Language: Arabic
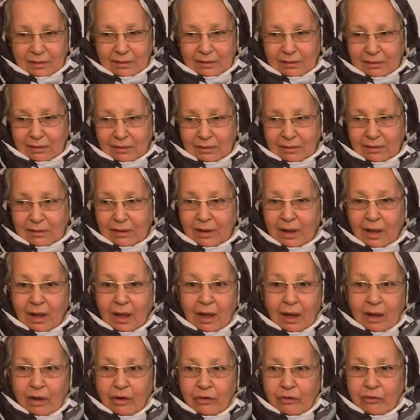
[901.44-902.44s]
آه،
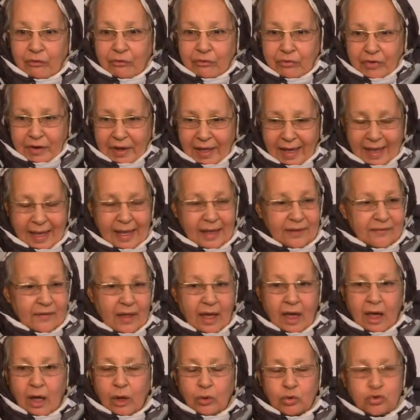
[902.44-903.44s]

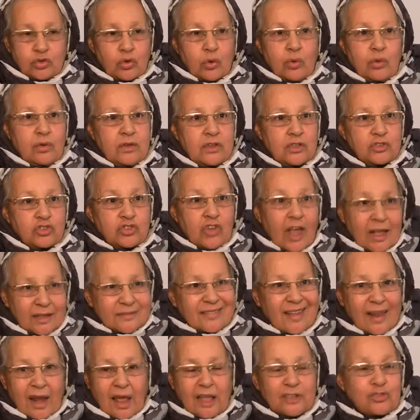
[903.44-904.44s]
فرحانه وشغل
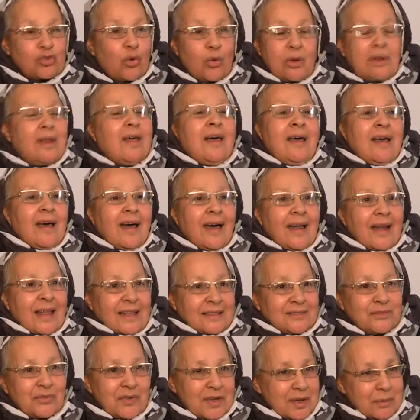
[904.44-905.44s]
شاطره شغل
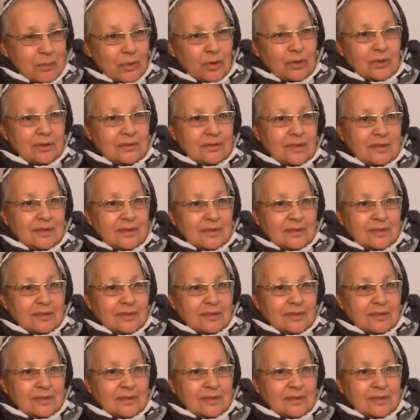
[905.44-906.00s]
راحت فريمون